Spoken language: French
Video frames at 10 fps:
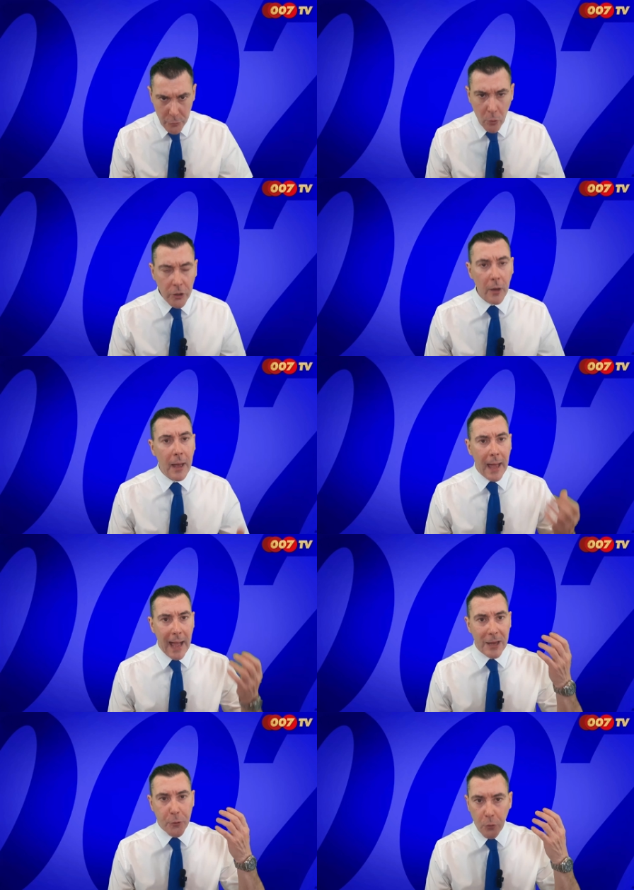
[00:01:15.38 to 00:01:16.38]
Et donc,
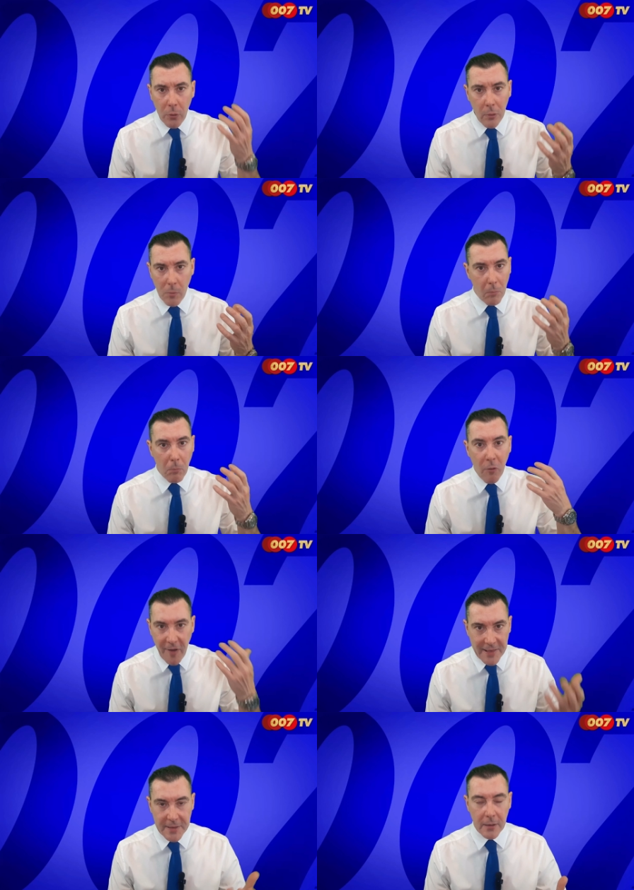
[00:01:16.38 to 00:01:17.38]
elles sont
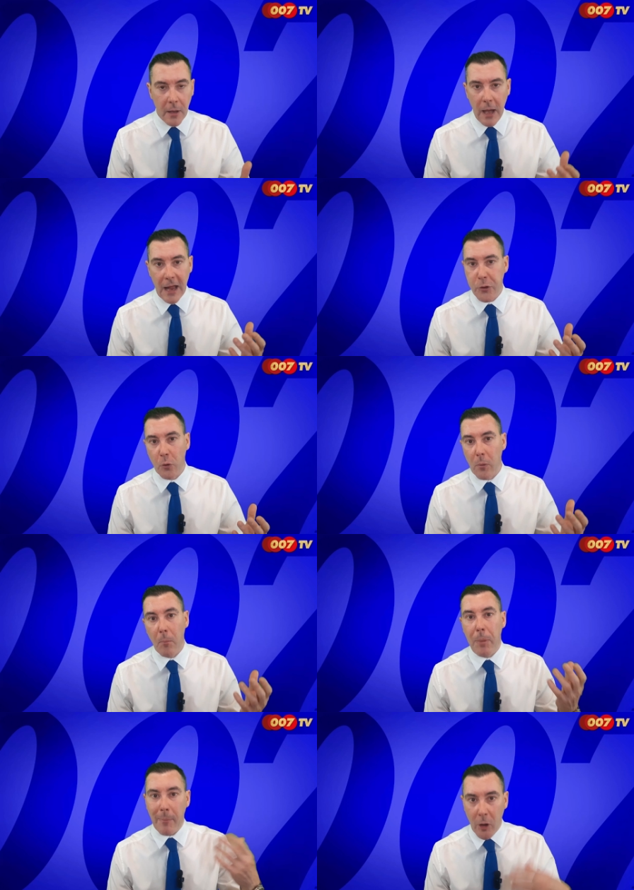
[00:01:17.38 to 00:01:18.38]
mauvaises elles
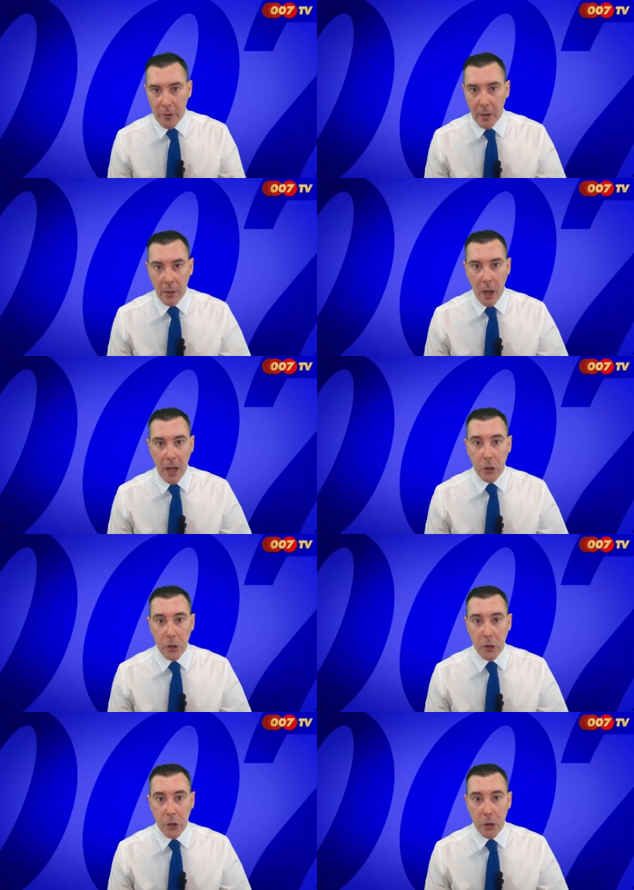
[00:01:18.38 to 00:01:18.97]
sont pas bonnes,